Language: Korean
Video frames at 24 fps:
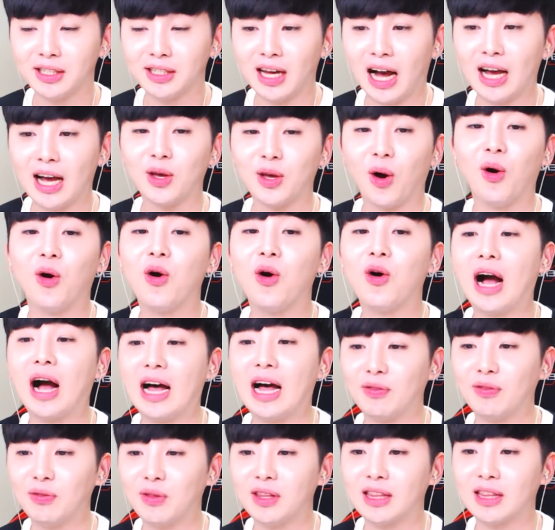아, 영어가
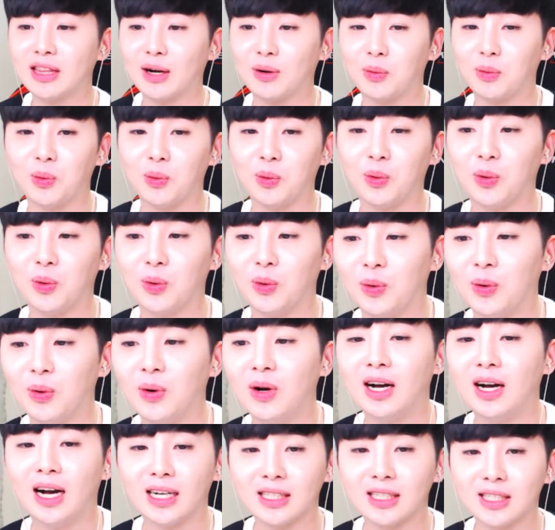안 된다고.
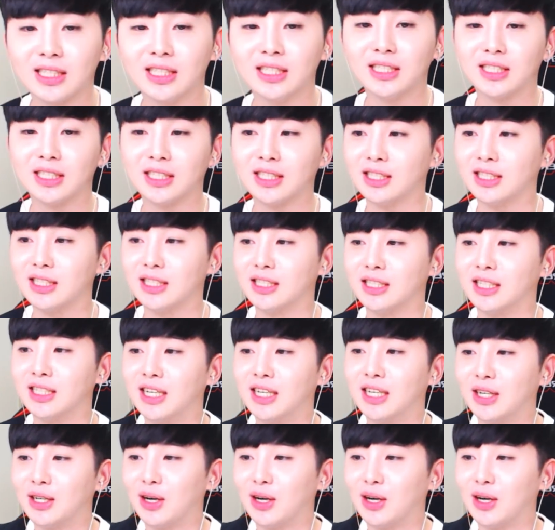아, 씨씨.